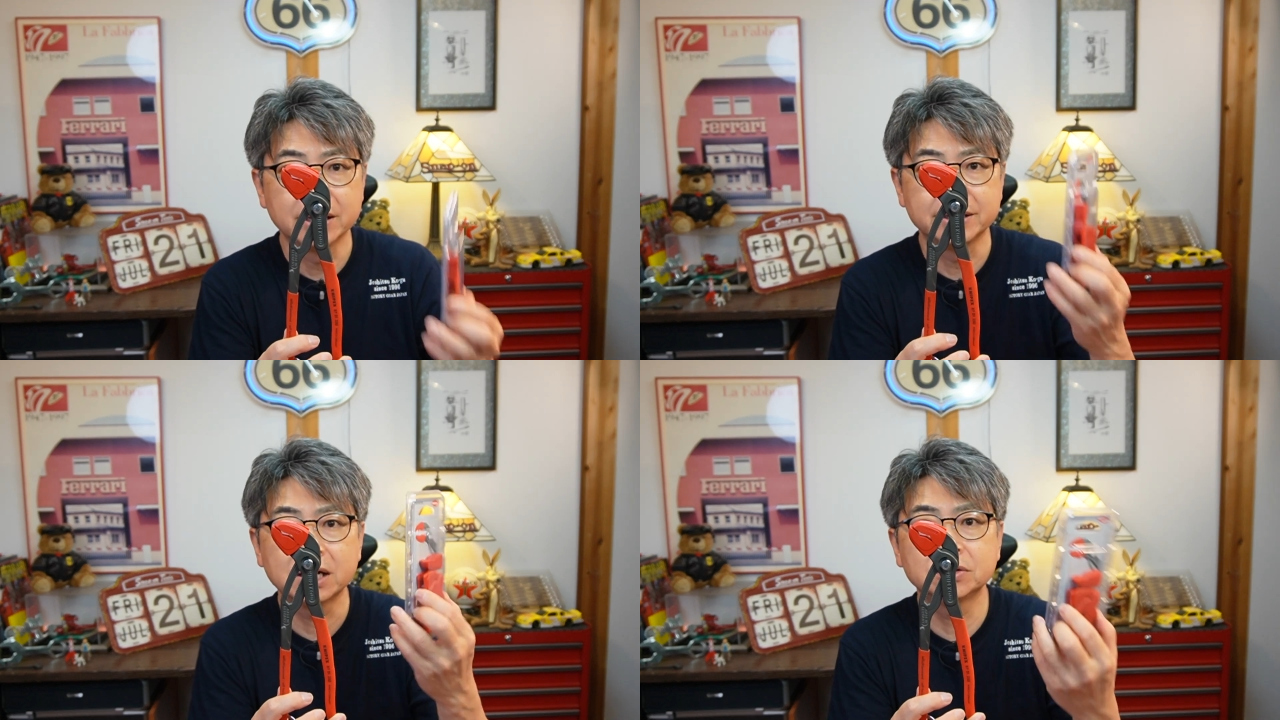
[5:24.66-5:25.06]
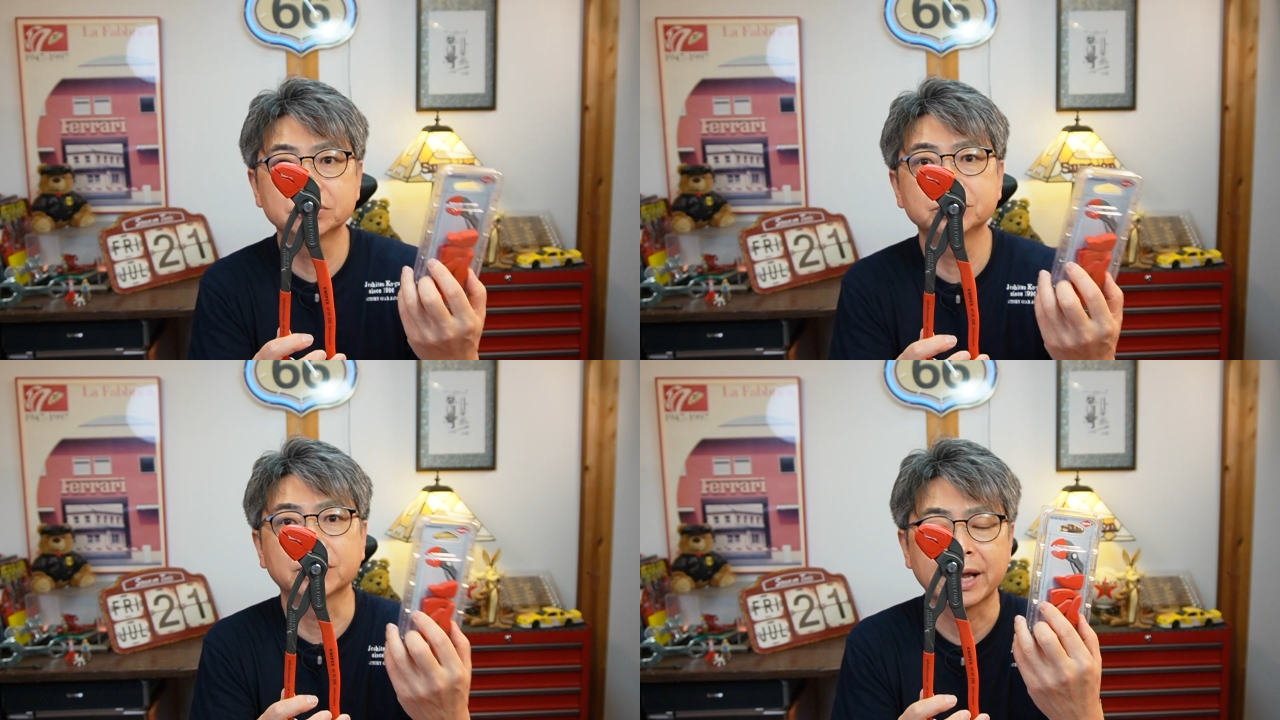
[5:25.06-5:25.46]
にひゃく
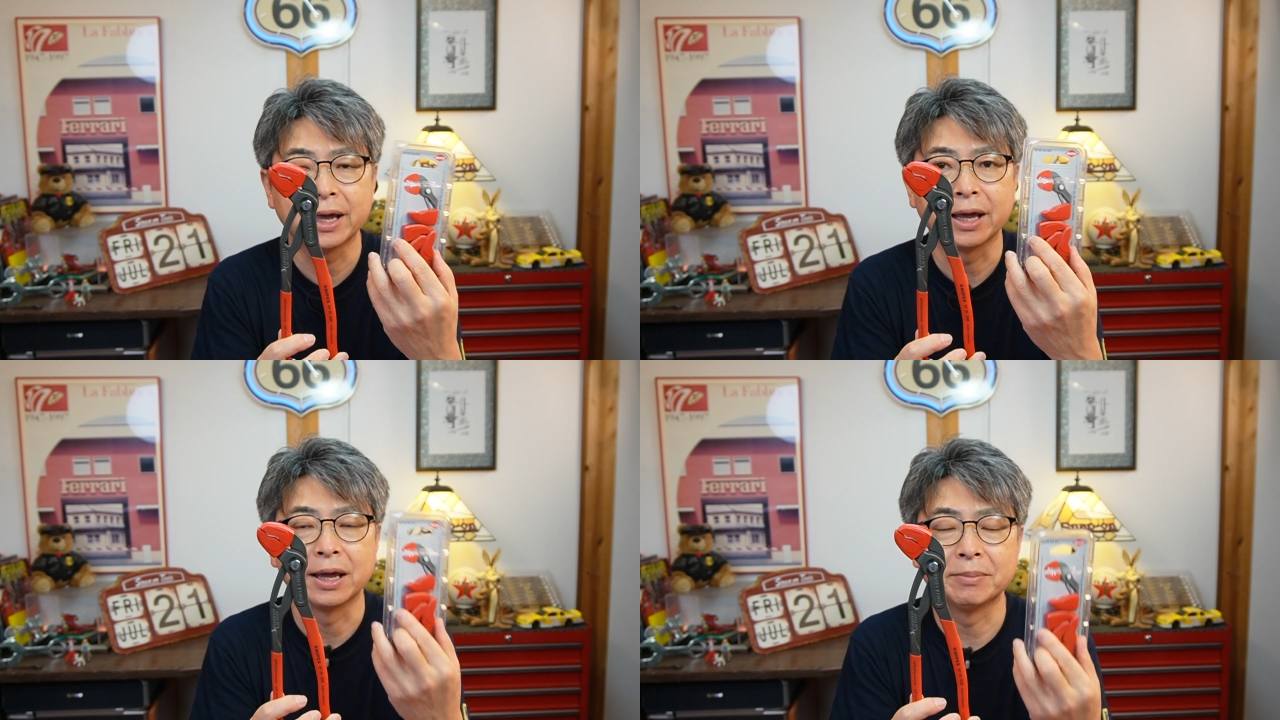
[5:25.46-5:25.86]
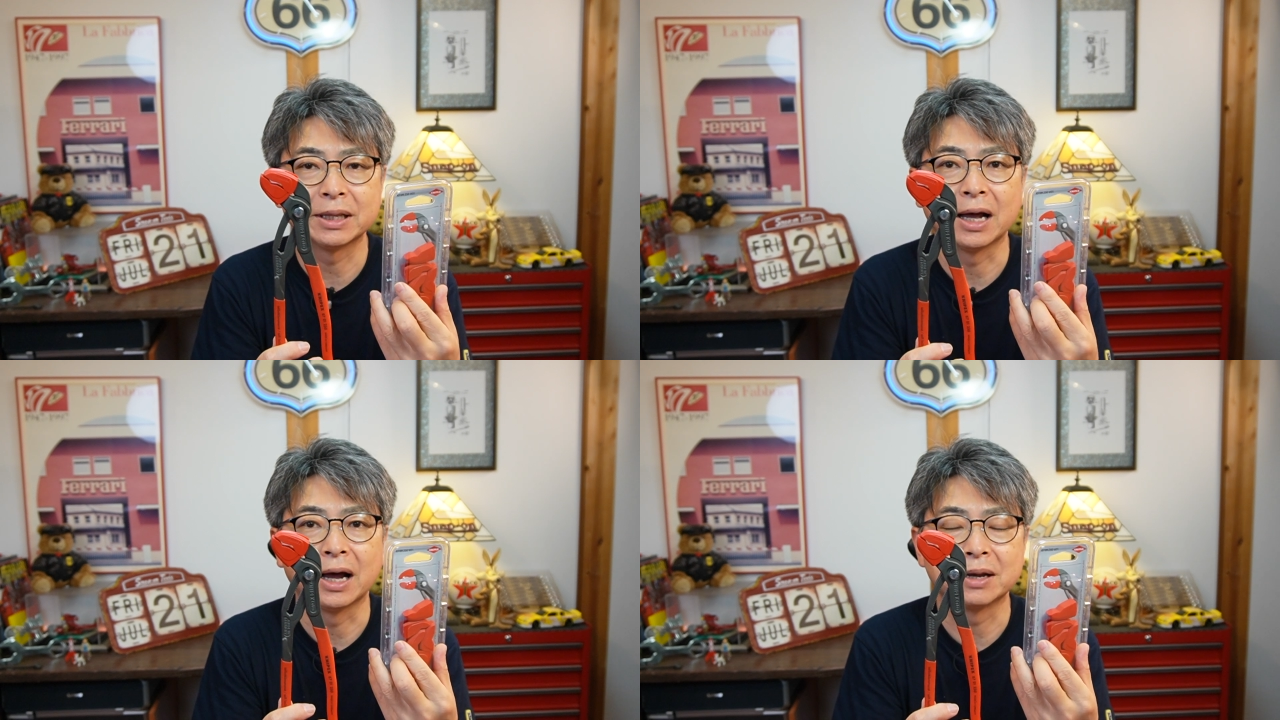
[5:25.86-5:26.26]
ごじゅうはね、えー、
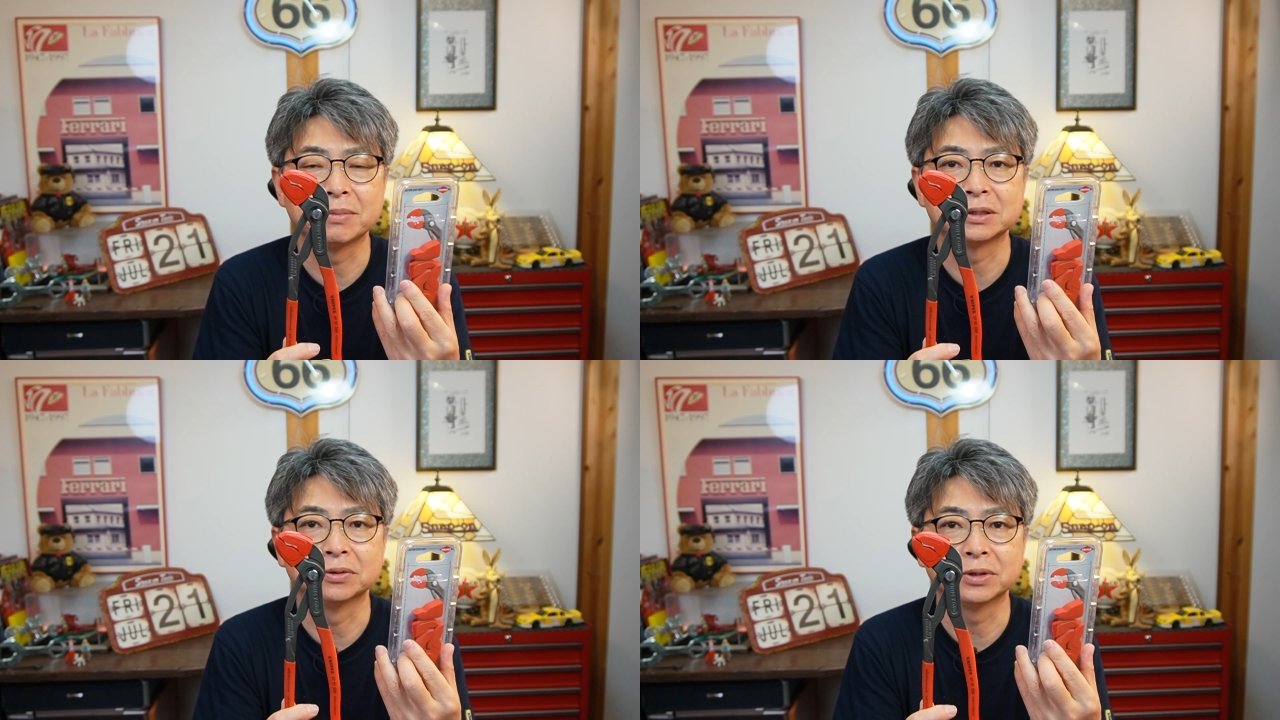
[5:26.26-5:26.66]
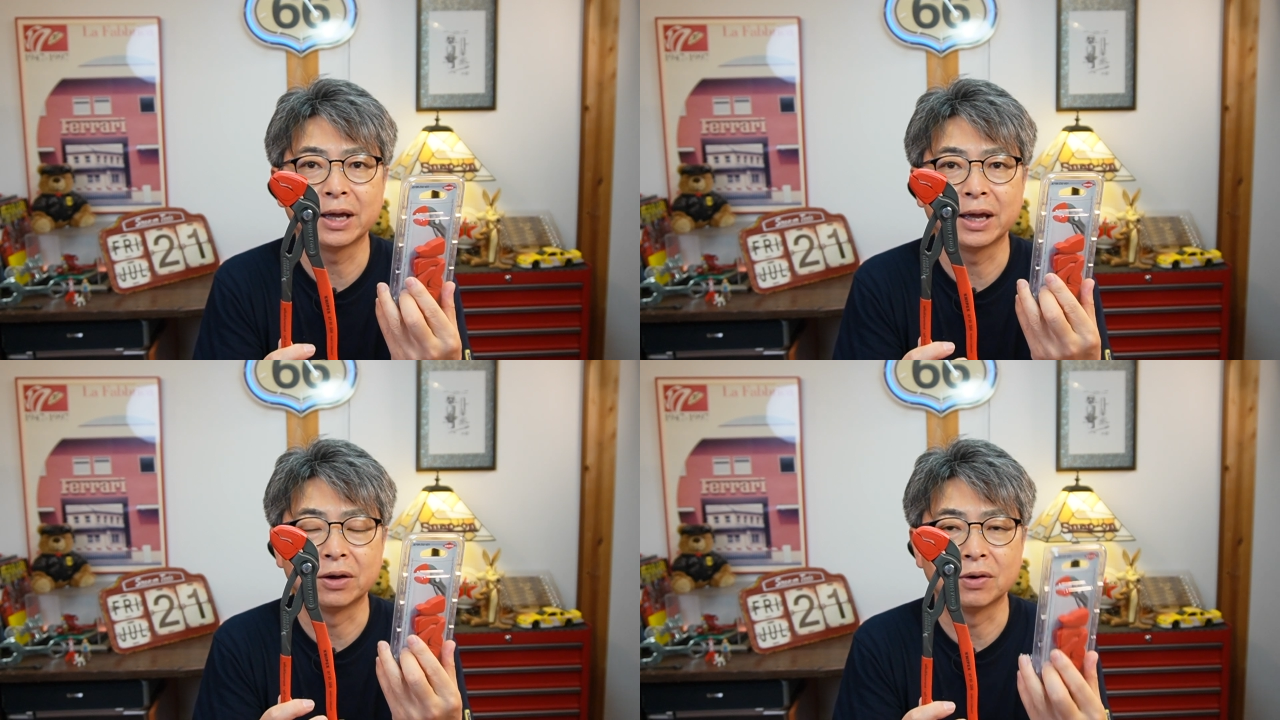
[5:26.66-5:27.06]
まだありますの
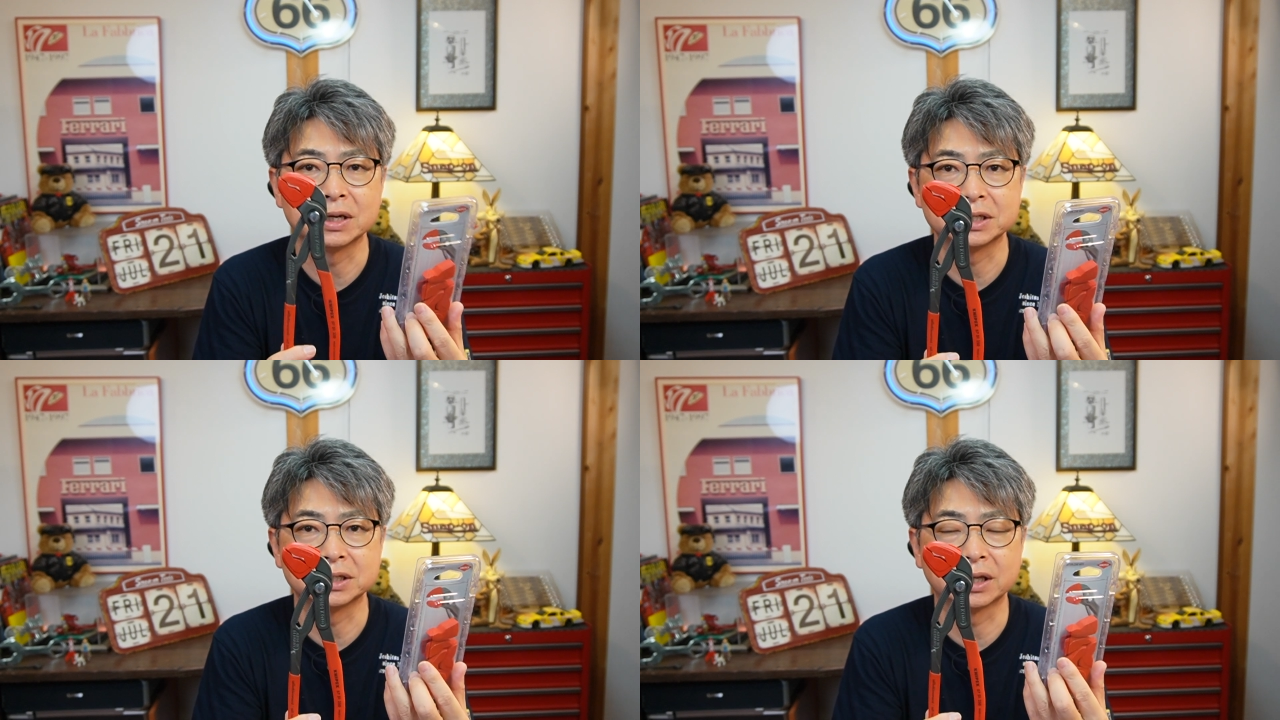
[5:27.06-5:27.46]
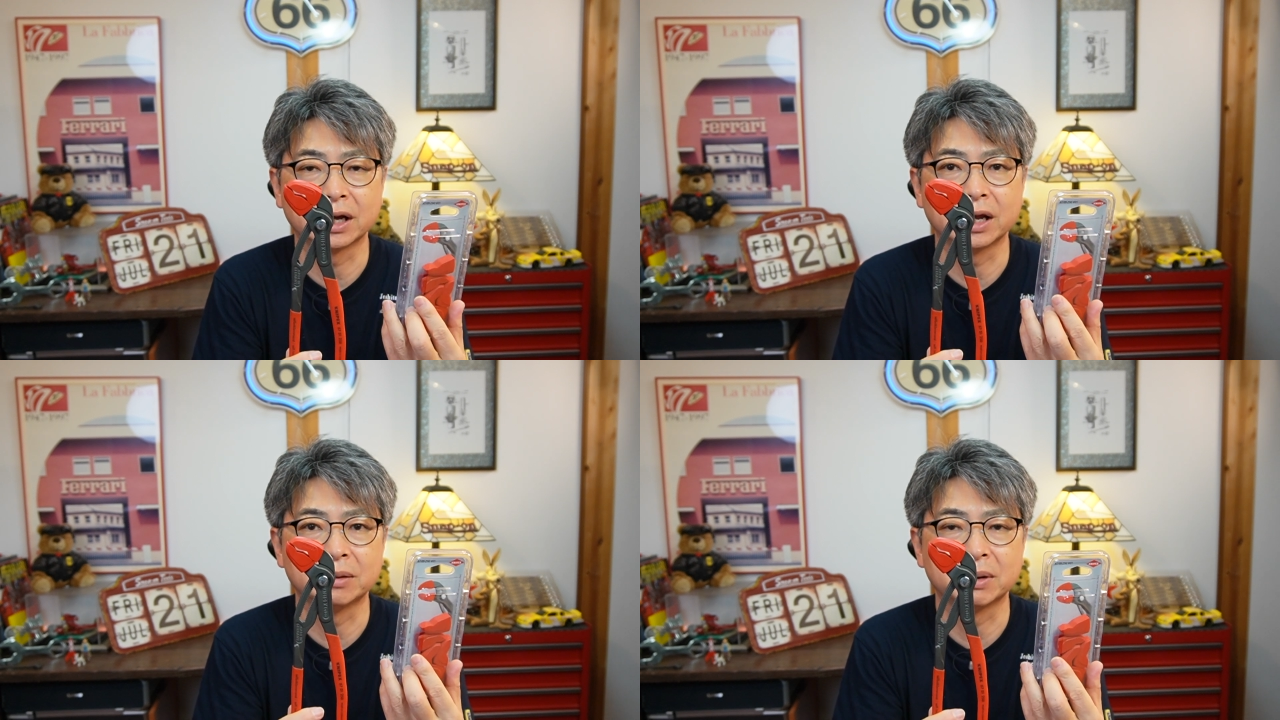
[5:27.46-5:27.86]
で、えー、ご安心いた
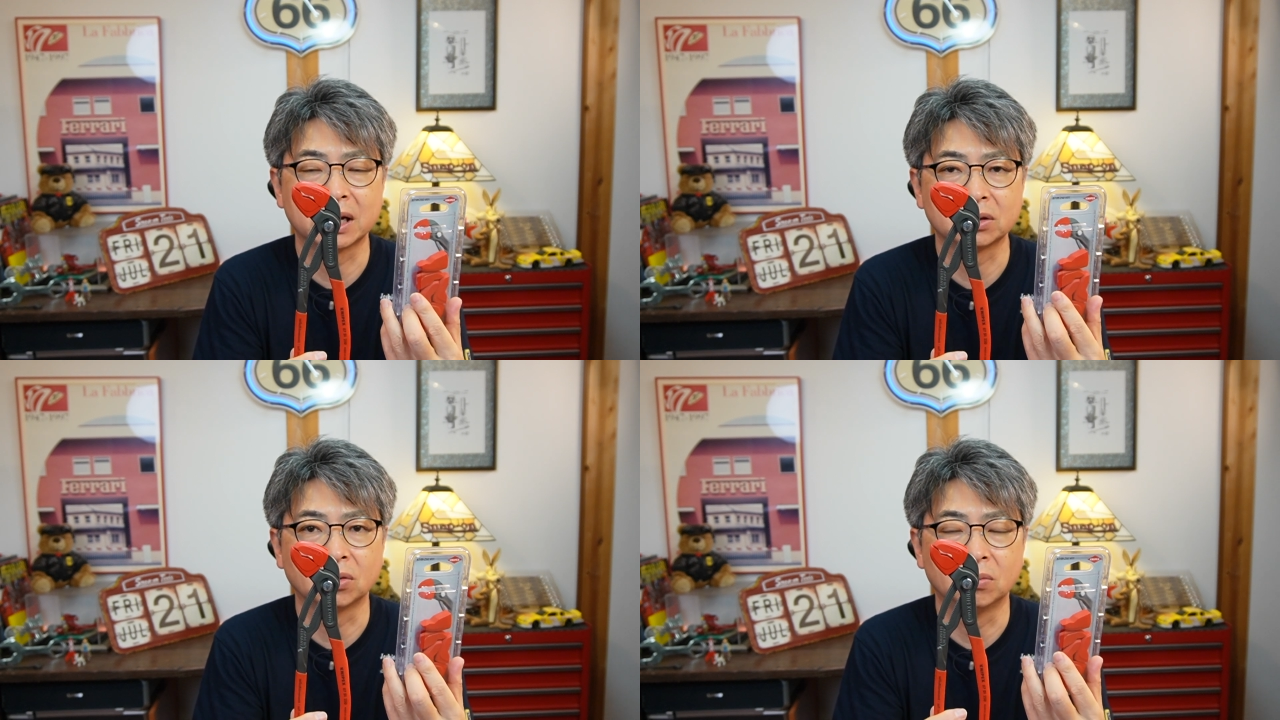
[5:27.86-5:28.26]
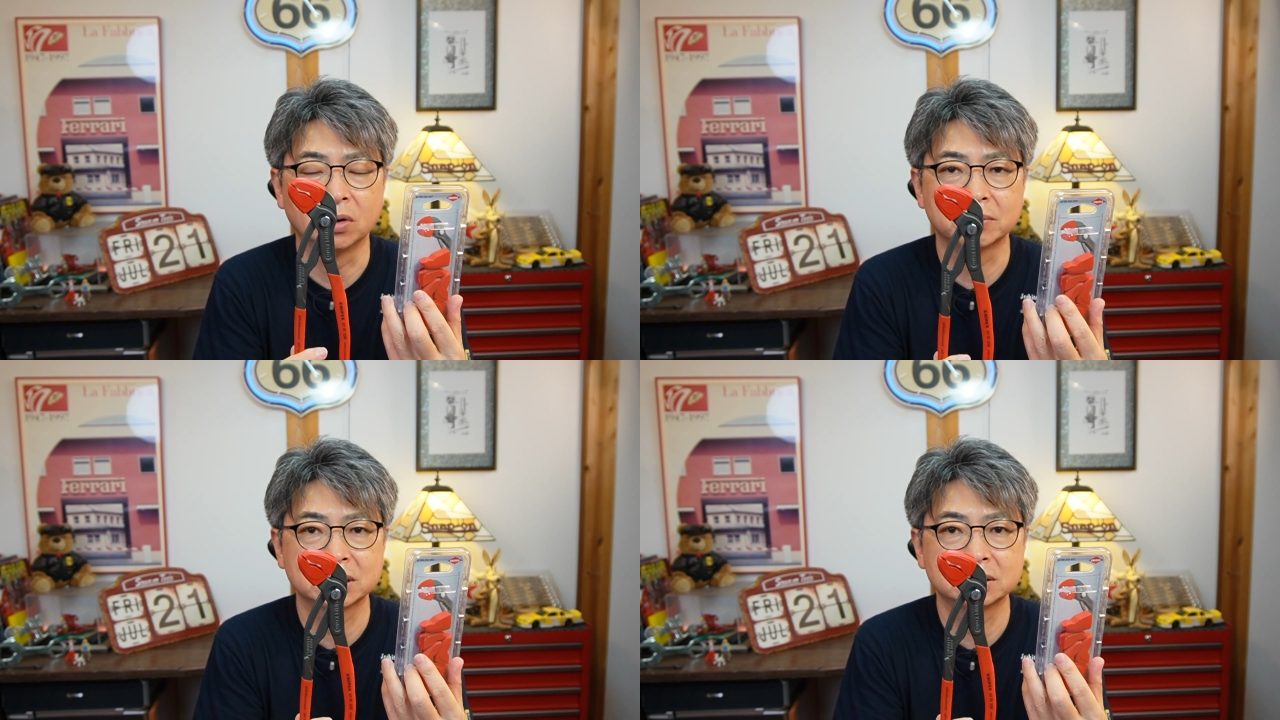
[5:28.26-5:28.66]
だければなと
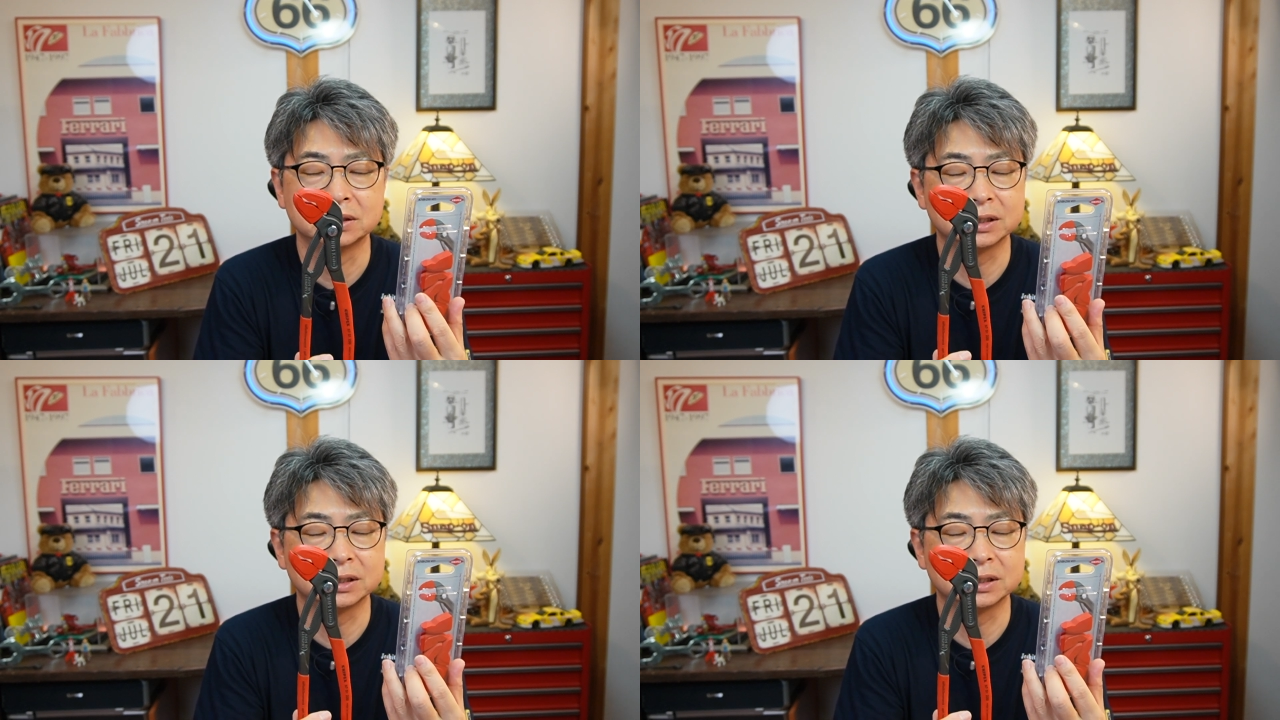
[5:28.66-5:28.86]
思います。